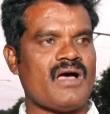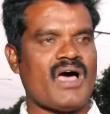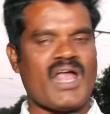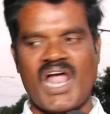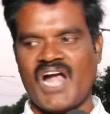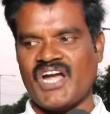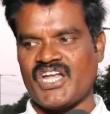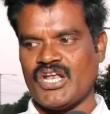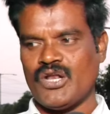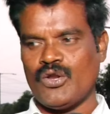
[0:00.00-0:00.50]

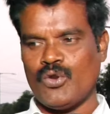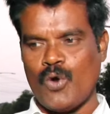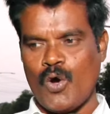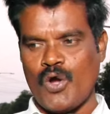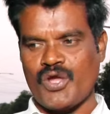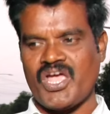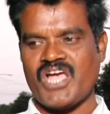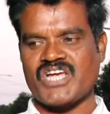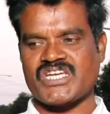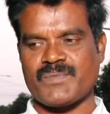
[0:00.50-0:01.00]
అలాంటి
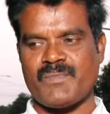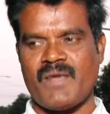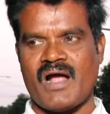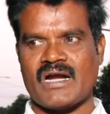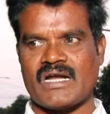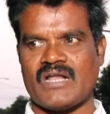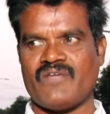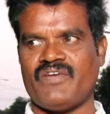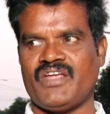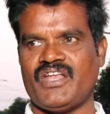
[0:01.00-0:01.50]
లోకేష్
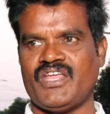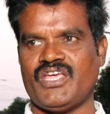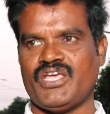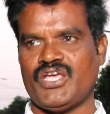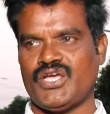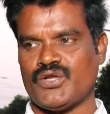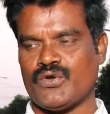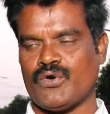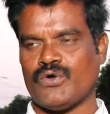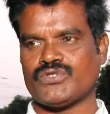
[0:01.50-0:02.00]
మాటలు విని
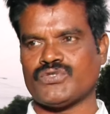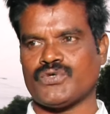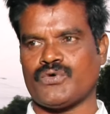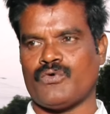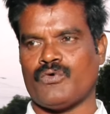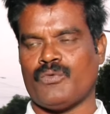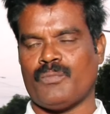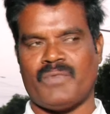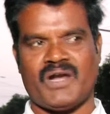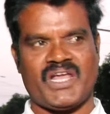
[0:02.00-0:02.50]
ఈరోజు
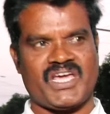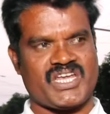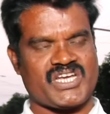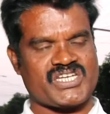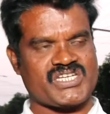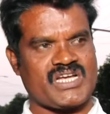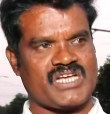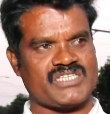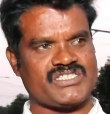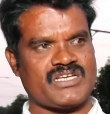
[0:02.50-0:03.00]
ఉమ్మడి
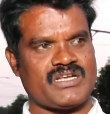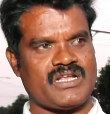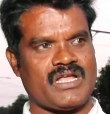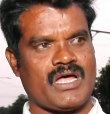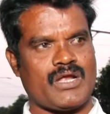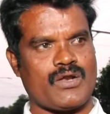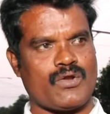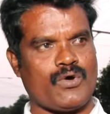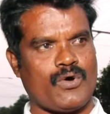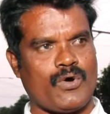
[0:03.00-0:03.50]
కృష్ణా
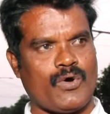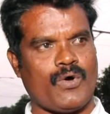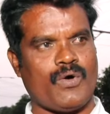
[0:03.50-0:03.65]
జిల్లాలో